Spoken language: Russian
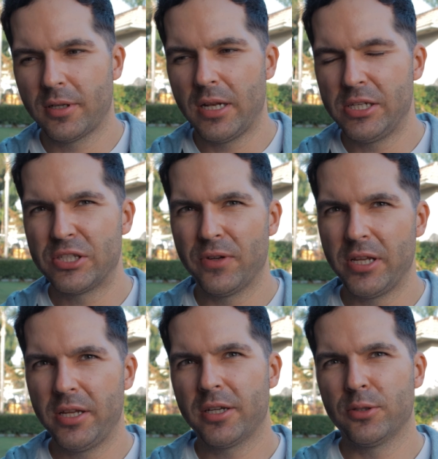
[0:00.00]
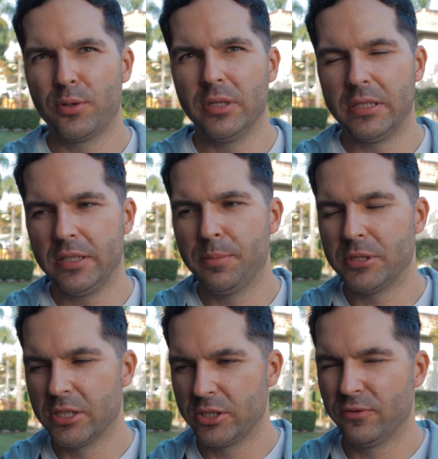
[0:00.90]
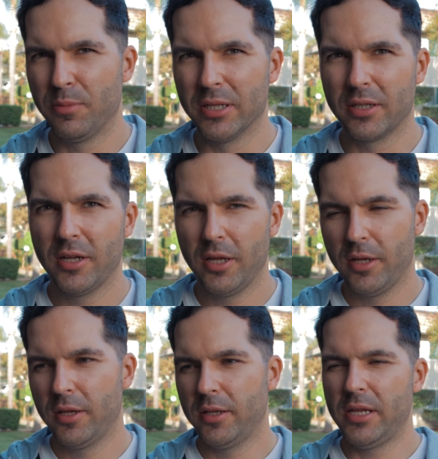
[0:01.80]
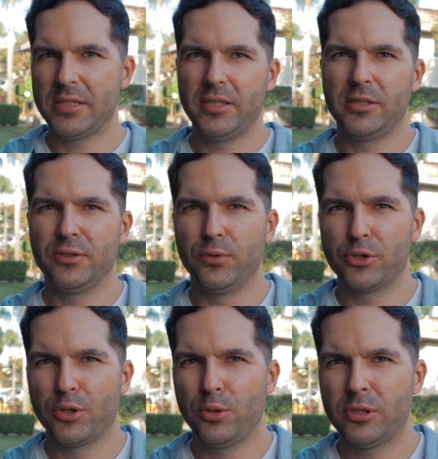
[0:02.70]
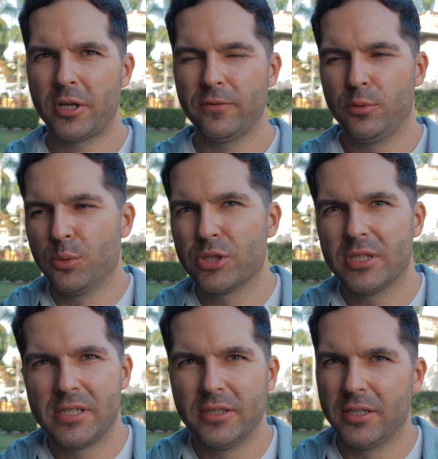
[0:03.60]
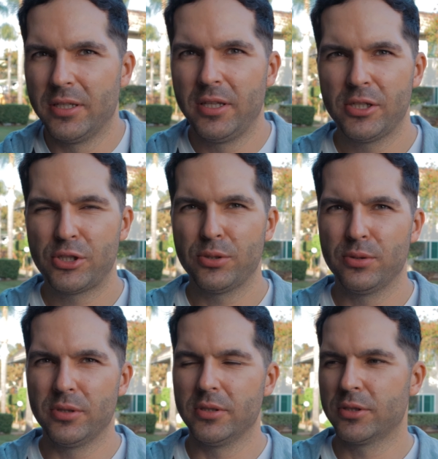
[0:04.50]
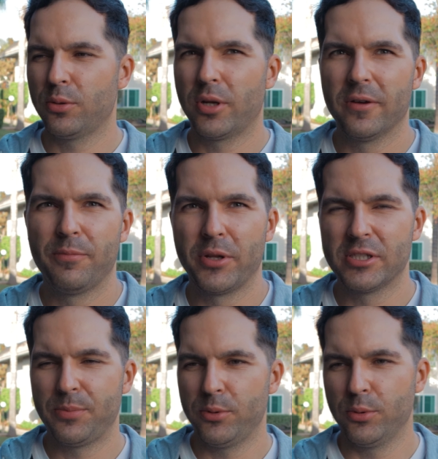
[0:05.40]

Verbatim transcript: количество денег, которое ты положил в банк. Я сделал с 200 долларов, но ну, можно сделать и тысячу, и сколько, в принципе,